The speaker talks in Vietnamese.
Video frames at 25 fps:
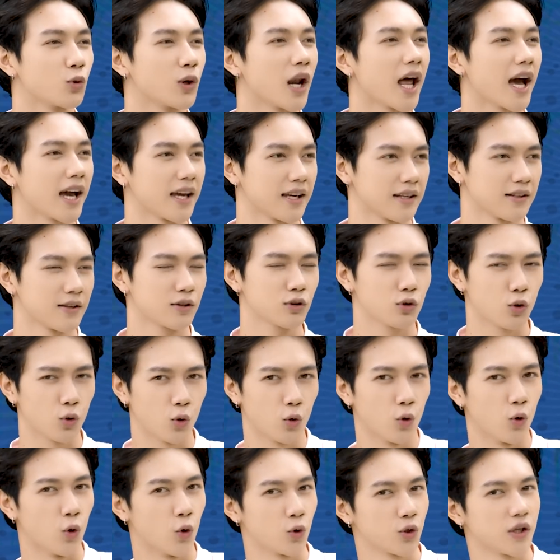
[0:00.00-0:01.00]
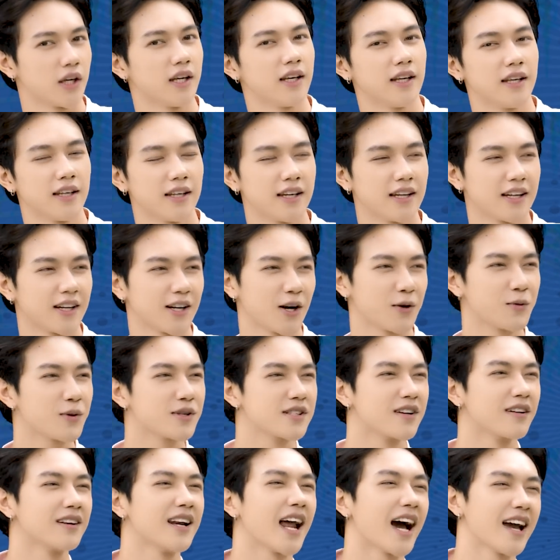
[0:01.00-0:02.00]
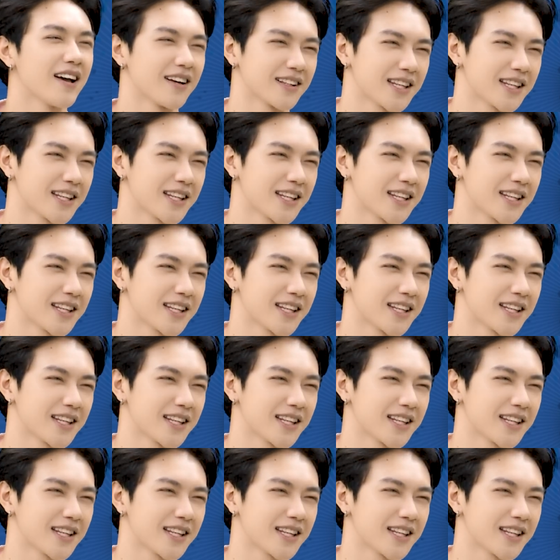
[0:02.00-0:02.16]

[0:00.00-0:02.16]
tụt lại nó tụt đi không nó dừng lại